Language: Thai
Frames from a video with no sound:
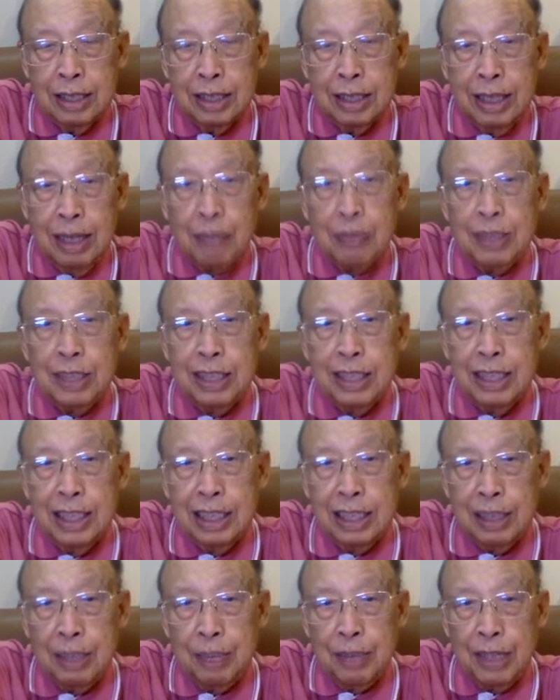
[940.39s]
น้ำสื่อน่ะ
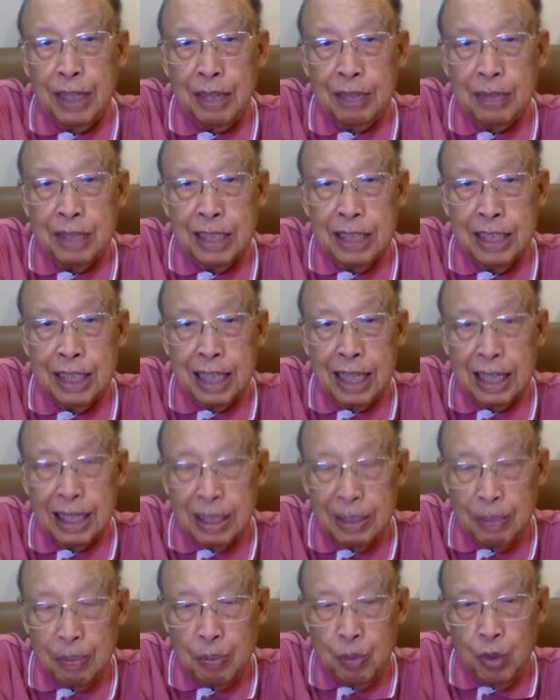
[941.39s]
จะเป็นน้ำสื่อการ
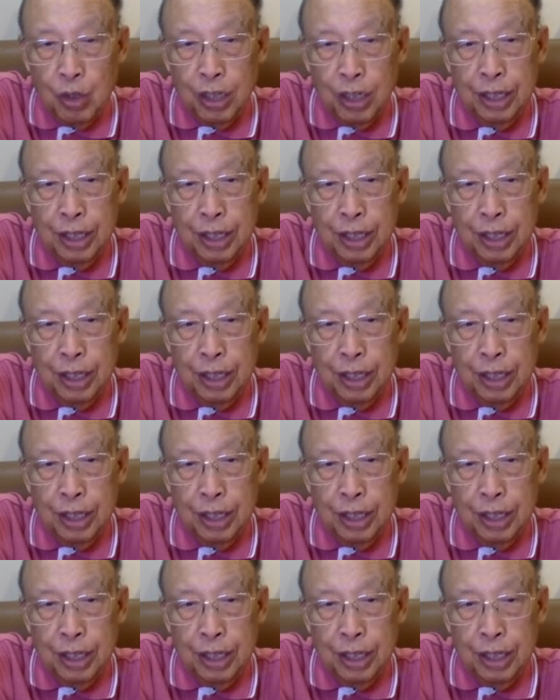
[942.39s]
เจ็บป่วย